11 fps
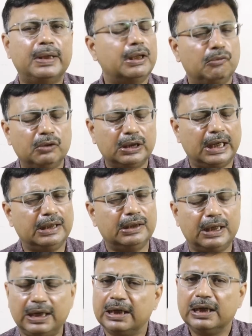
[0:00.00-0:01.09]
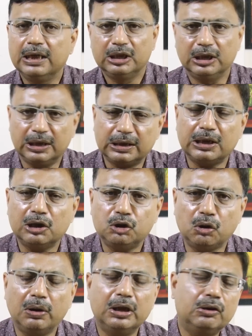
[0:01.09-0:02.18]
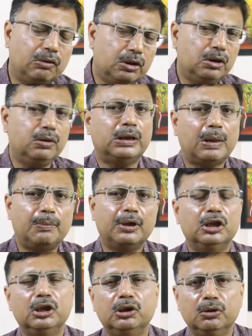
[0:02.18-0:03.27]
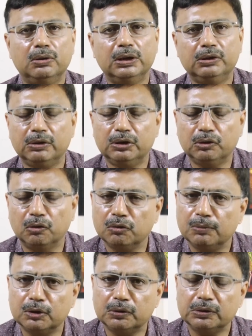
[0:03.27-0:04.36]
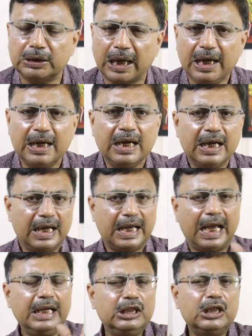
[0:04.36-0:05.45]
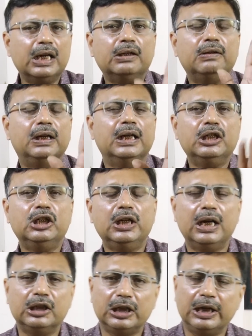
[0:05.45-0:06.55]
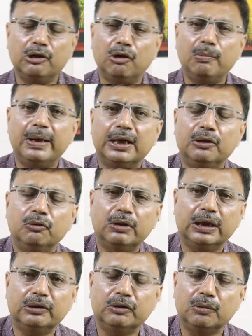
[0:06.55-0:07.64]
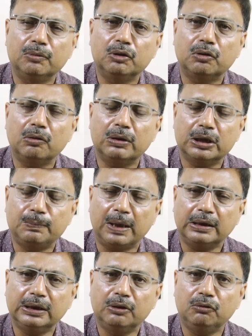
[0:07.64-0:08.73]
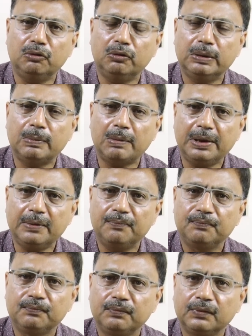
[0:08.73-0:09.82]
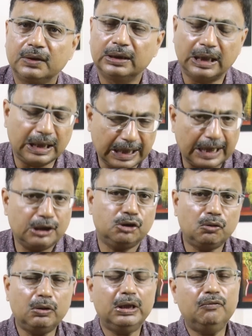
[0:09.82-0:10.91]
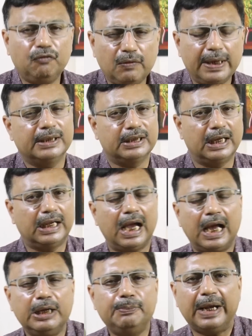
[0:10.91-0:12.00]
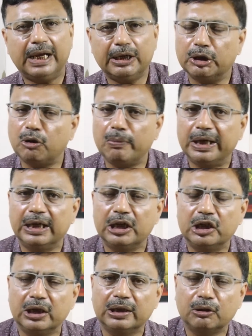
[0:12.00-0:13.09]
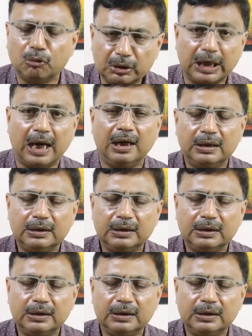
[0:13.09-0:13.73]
পারে কোন কেন্দ্রে সেটা তারা চয়ন করেছিল তারপরে শীর্ষ নেতৃত্ব অনুমোদন দেয় এই যার ক্রেডেন্সিয়াল সেই রকম একটা লোককে তৃণমূল কংগ্রেস প্রার্থী করলো কীভাবে তাহলে কেস্টোর ইনফ্লুয়েন্স নাকি আইপ্যাকের রেকমেন্ডেশন কোনটা